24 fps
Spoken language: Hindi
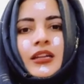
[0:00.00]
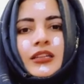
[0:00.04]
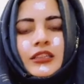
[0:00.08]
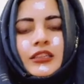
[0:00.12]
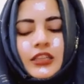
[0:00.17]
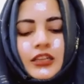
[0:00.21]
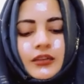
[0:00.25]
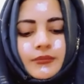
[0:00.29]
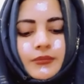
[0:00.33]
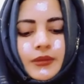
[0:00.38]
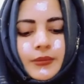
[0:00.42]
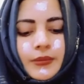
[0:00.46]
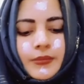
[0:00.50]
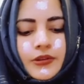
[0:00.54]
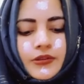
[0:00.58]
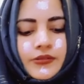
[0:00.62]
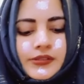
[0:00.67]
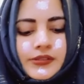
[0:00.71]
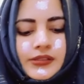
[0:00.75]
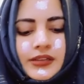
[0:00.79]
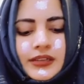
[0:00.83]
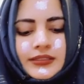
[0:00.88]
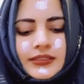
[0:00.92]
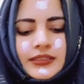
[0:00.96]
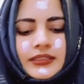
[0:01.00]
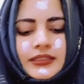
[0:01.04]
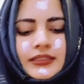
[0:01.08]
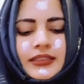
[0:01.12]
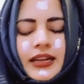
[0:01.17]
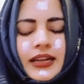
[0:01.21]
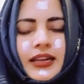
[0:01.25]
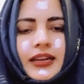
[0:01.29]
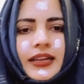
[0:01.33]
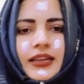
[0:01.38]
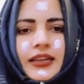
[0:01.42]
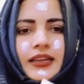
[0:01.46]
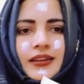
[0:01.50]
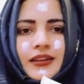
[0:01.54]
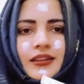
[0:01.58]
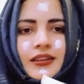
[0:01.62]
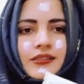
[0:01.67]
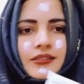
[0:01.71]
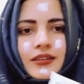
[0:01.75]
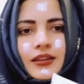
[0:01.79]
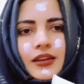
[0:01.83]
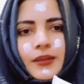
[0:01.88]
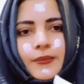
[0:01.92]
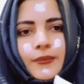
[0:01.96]
दिन में भी यूज़ कर सकते हैं लेकिन इस
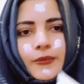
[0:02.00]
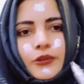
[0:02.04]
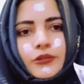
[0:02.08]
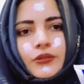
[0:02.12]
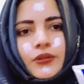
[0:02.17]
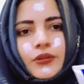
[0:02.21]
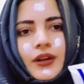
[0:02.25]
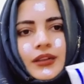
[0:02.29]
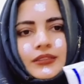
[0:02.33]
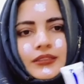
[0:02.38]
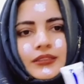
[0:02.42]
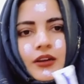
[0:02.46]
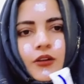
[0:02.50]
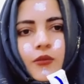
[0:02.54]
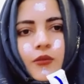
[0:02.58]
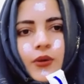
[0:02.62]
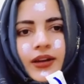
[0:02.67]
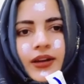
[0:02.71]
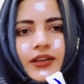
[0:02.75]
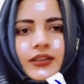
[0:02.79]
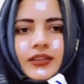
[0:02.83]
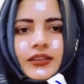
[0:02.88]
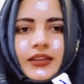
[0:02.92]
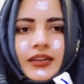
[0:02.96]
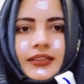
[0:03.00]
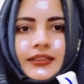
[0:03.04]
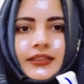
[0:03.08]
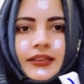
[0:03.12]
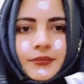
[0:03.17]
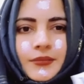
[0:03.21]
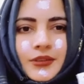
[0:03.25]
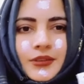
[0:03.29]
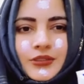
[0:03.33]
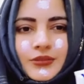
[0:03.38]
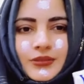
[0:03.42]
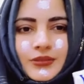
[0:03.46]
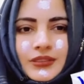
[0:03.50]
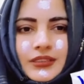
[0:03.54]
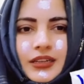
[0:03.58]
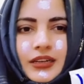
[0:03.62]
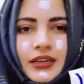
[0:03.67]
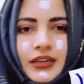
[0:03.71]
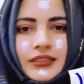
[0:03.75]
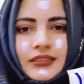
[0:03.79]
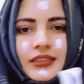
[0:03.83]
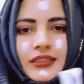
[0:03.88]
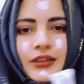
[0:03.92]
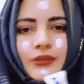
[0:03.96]
क्रीम को थोड़ा सा अवॉइड करें दिन में यूज़
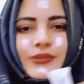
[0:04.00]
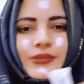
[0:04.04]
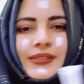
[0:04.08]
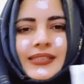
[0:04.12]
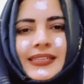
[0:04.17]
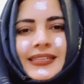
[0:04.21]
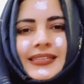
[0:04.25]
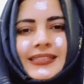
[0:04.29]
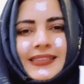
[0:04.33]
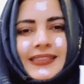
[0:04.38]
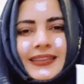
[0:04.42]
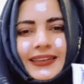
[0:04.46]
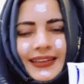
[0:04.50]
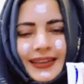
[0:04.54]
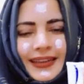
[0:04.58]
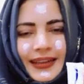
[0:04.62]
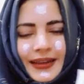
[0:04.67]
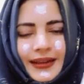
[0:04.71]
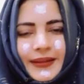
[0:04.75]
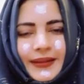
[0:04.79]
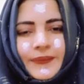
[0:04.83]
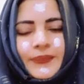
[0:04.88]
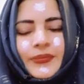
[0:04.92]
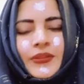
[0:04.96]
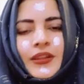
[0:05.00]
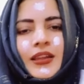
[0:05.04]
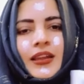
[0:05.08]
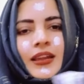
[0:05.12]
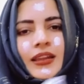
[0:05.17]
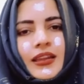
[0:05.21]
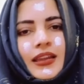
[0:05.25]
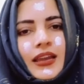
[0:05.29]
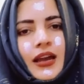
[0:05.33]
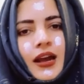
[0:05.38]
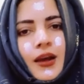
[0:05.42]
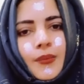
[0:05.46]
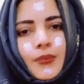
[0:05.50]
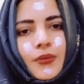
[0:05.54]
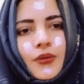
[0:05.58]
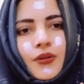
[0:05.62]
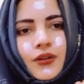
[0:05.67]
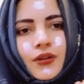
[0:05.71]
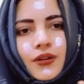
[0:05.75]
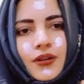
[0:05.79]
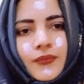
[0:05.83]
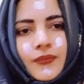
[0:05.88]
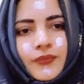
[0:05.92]
करने से उसकी रीज़न ये है कि आप लोग